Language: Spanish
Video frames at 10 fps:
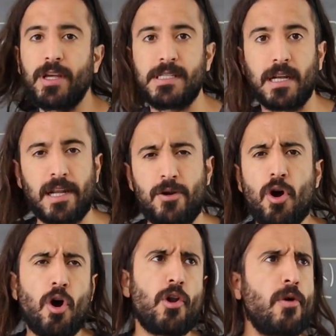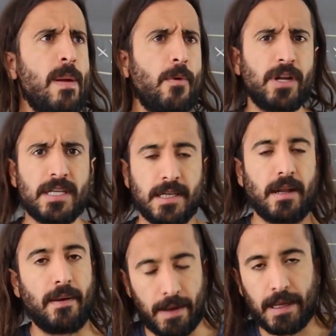decirles, no, no memoricen.
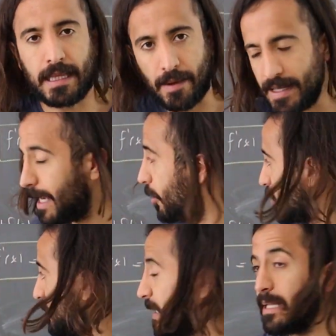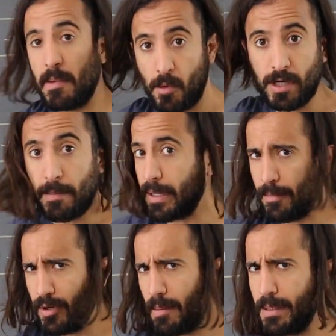Ah, está bien que lo sepan de memoria para
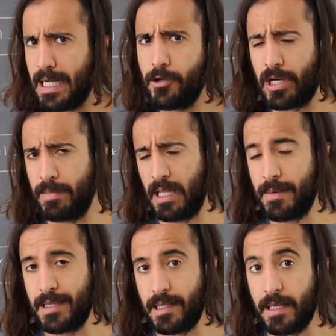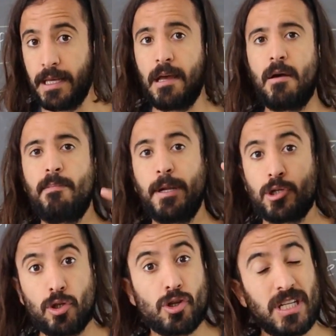poder aplicarlo rápidamente, pero
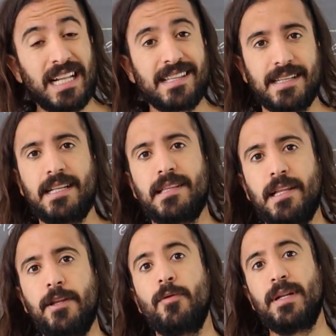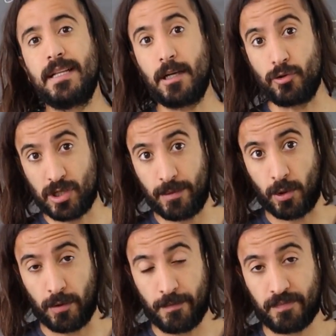solo si antes han entendido bien este
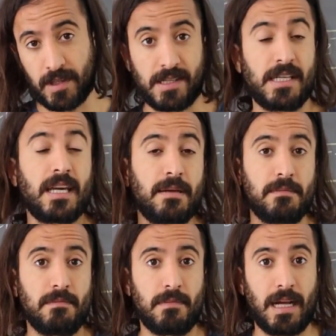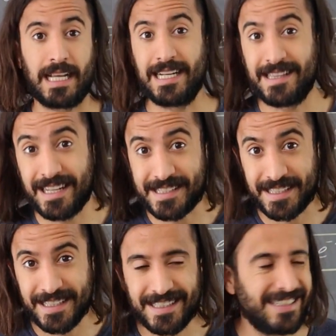concepto. Así que, al que le
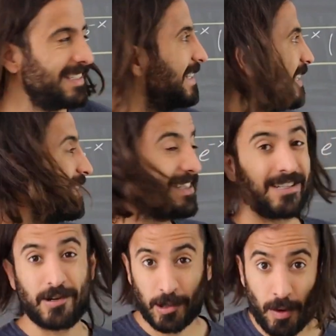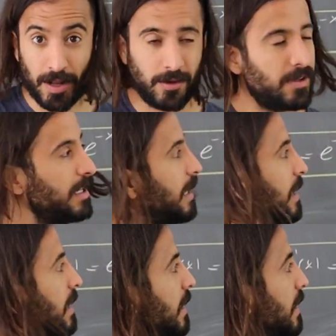interese, se lo recuerdo.
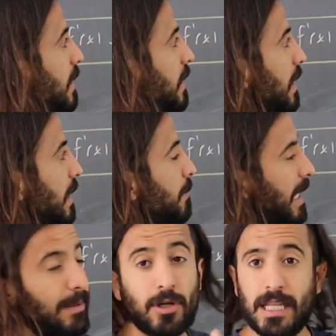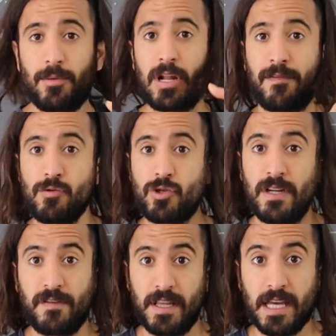Imaginemos que tenemos la función
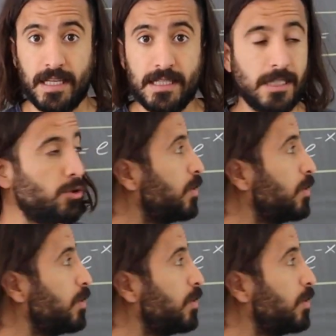f de x y su